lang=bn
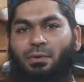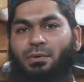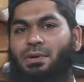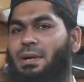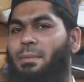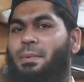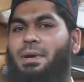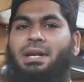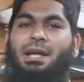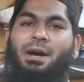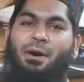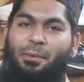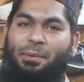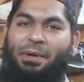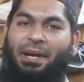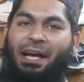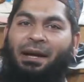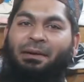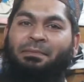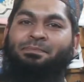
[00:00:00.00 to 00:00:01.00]
উল্টাপাল্টা
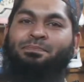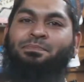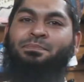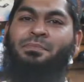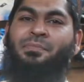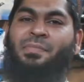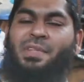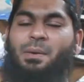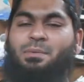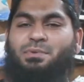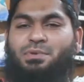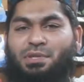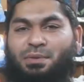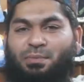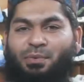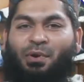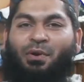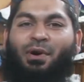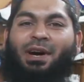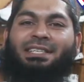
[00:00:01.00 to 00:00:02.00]
হবে না এবং
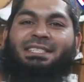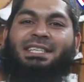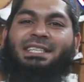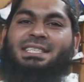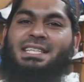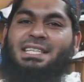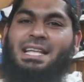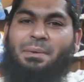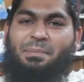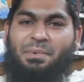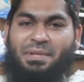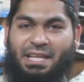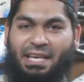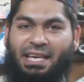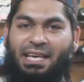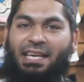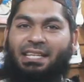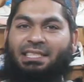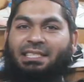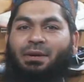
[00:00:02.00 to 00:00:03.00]
যদি মনে হয় যে যেটা আমি
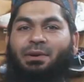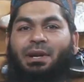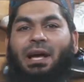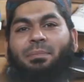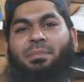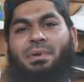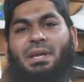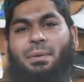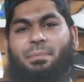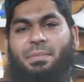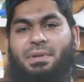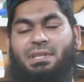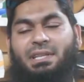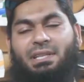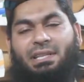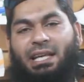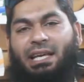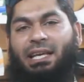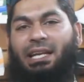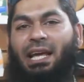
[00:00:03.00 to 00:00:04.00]
দেখিয়েছি ওটা আমি
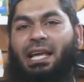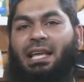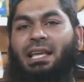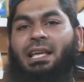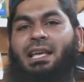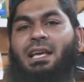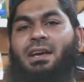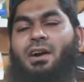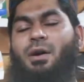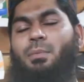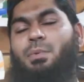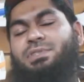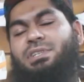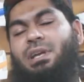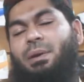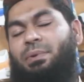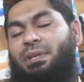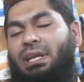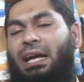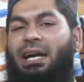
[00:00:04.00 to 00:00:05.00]
আপনাদের দেই নাই
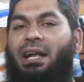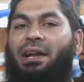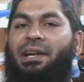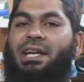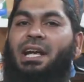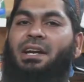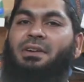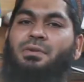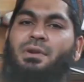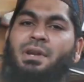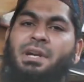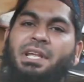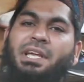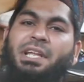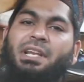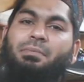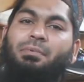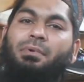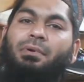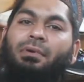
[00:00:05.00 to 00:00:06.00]
অবশ্যই আমি টাকা রিটার্ন করে
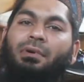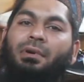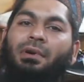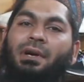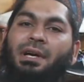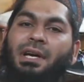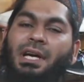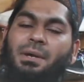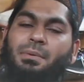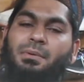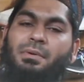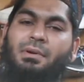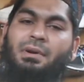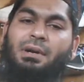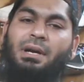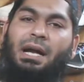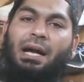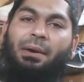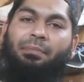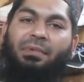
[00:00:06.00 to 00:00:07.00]
নিয়ে নিব এবং
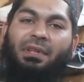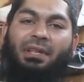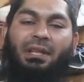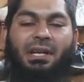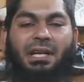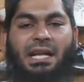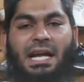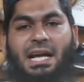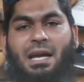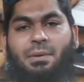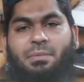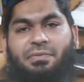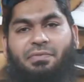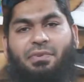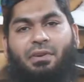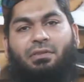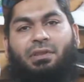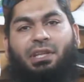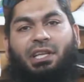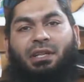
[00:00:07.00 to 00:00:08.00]
আপনাদের টাকা আমি
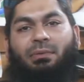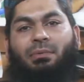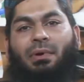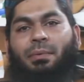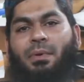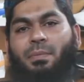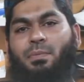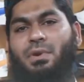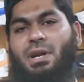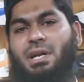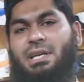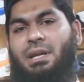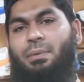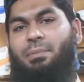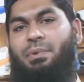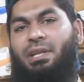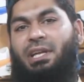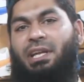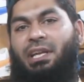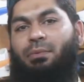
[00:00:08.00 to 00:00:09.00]
ফেরত দিয়ে দিব আমার প্রোডাক্ট
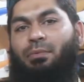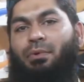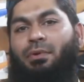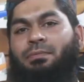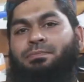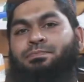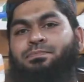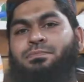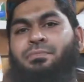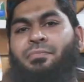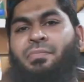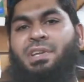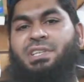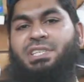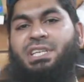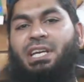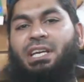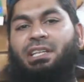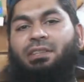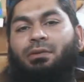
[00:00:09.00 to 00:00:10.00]
আমি নিয়ে নিব
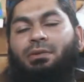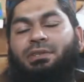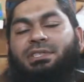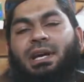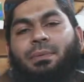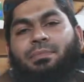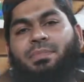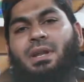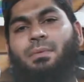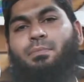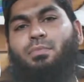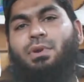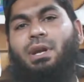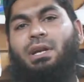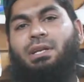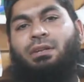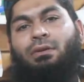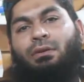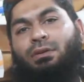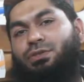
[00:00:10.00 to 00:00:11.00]
সেক্ষেত্রে হচ্ছে আপনারা
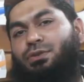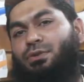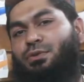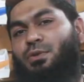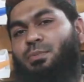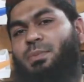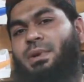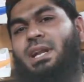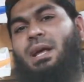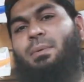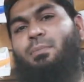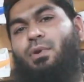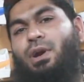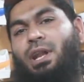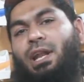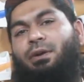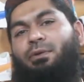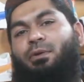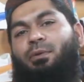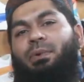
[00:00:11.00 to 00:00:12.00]
প্রোডাক্টটি নষ্ট করবেন না
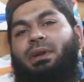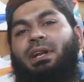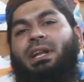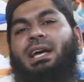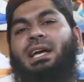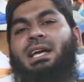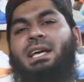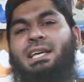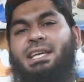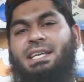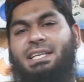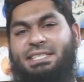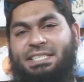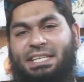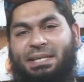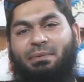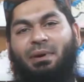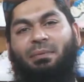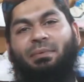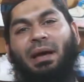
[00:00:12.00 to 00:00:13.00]
ময়লা করবেন না
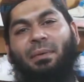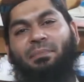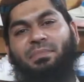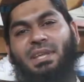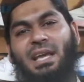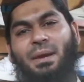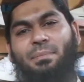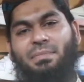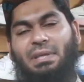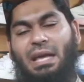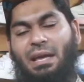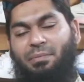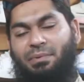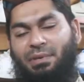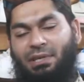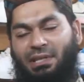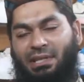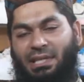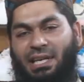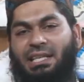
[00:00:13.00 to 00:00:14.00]
যেভাবে আপনি
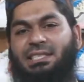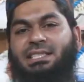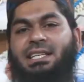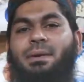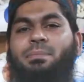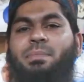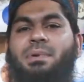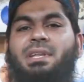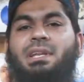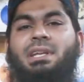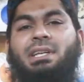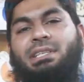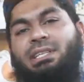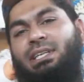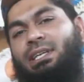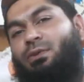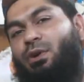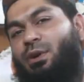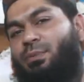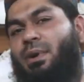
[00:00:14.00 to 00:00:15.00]
আমি দিয়েছি আপনাদের
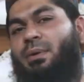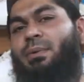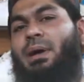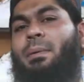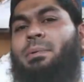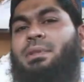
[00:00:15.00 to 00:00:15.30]
ঠিক ওইভাবে